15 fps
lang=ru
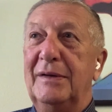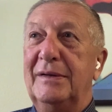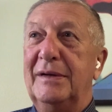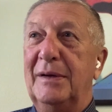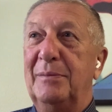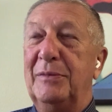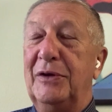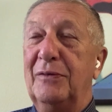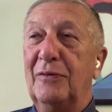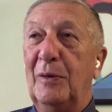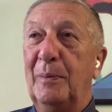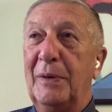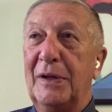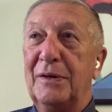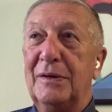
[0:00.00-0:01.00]
Там его
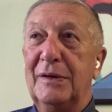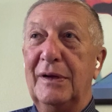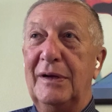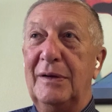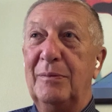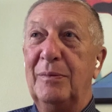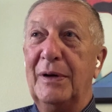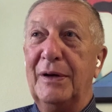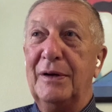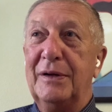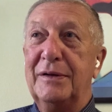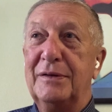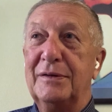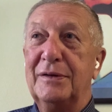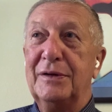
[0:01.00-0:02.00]
послали
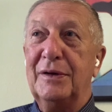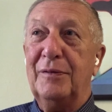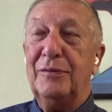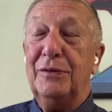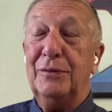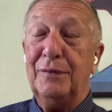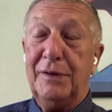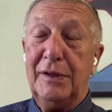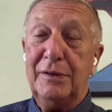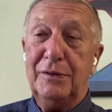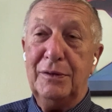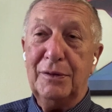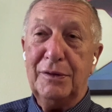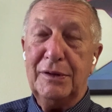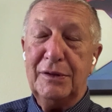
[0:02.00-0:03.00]
брать интервью в
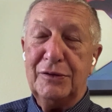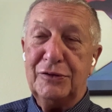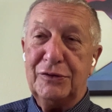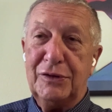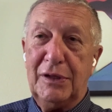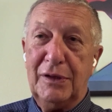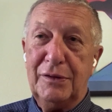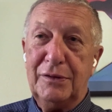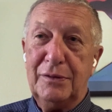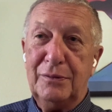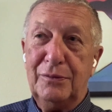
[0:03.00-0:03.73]
Соединенные Штаты